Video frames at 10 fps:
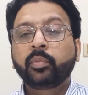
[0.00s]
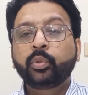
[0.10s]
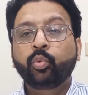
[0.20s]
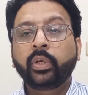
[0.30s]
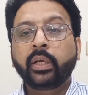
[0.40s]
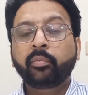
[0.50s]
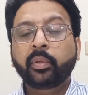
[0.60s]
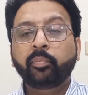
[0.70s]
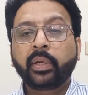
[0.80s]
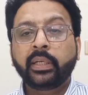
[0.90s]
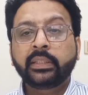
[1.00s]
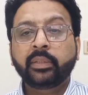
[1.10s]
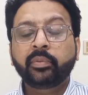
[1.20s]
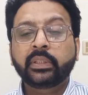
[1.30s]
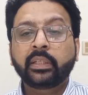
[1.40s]
मसूड़े आपके पहले
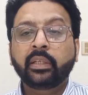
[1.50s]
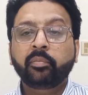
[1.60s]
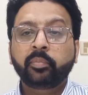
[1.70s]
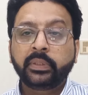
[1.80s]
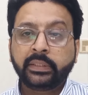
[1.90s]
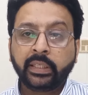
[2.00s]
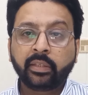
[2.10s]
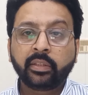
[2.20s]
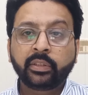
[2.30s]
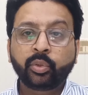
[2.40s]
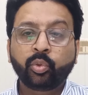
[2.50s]
से भी ज़्यादा पीछे हटना